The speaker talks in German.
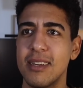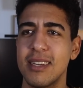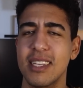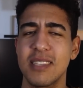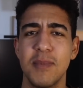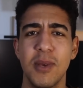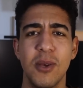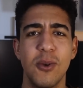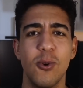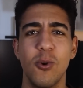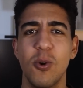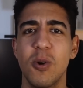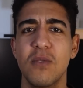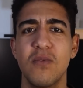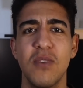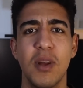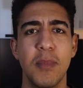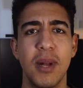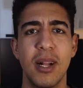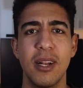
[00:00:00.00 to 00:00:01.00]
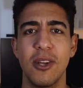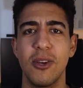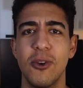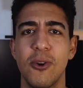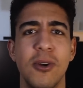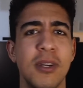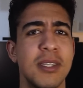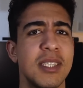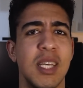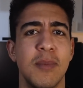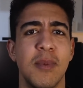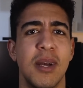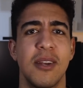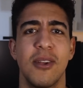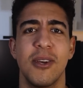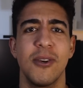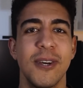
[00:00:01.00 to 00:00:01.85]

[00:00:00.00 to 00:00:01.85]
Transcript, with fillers: dass mir irgendwann mal irgendjemand